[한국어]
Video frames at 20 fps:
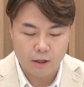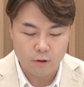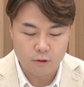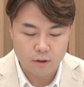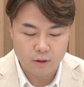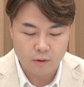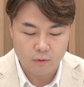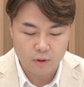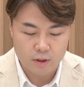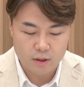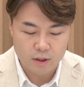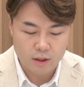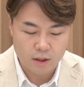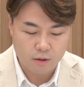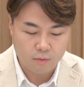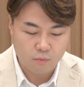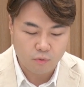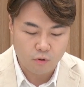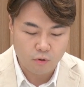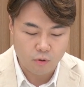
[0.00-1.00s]
내연기관
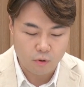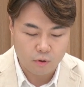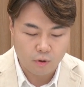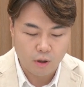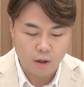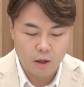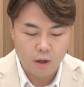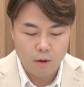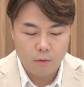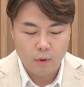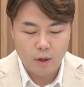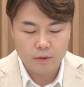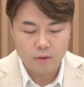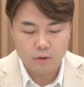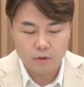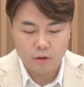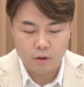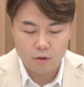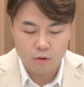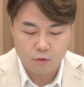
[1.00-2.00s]
차량은 물론
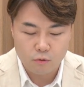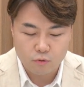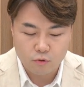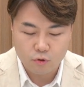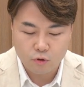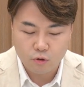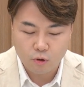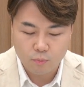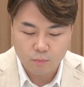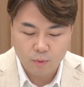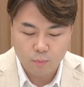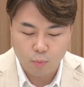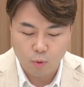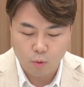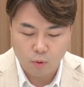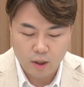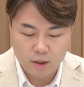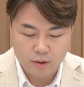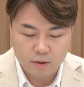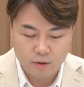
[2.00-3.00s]
화석 연료 운송 및
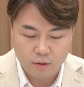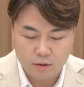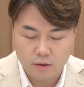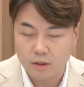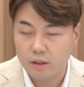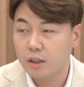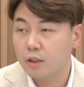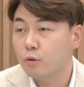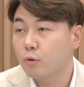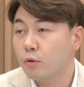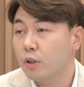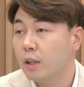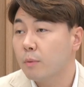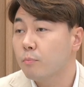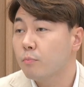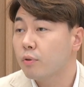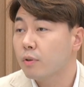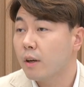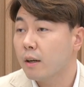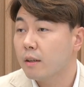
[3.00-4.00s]
보관 시설 등 기존의
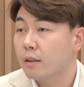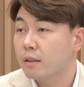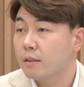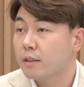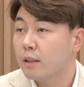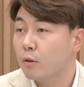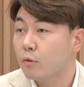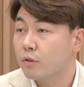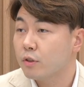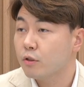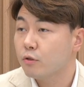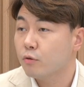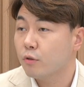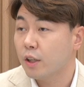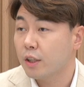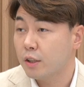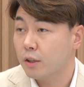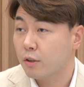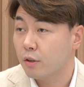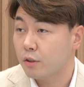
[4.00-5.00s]
인프라를 그대로 쓸
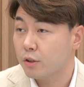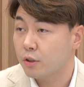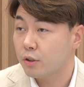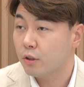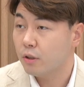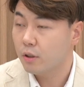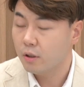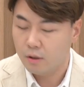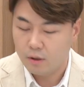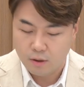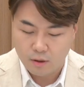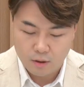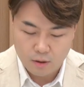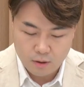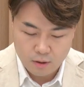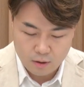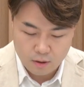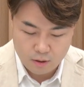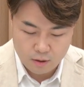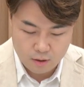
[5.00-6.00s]
수가 있는 것이죠. 예.
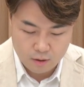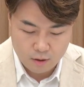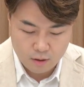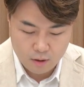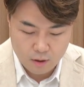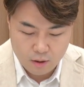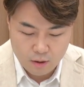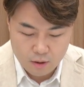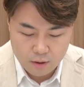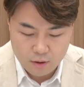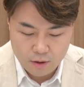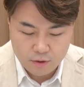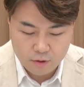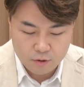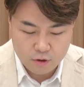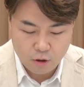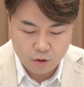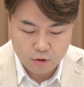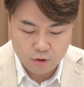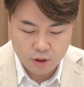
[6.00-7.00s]
예
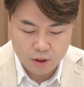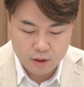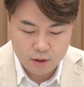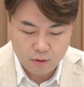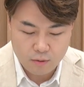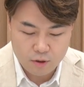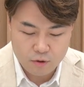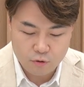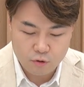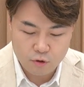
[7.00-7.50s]
그래서 전기차와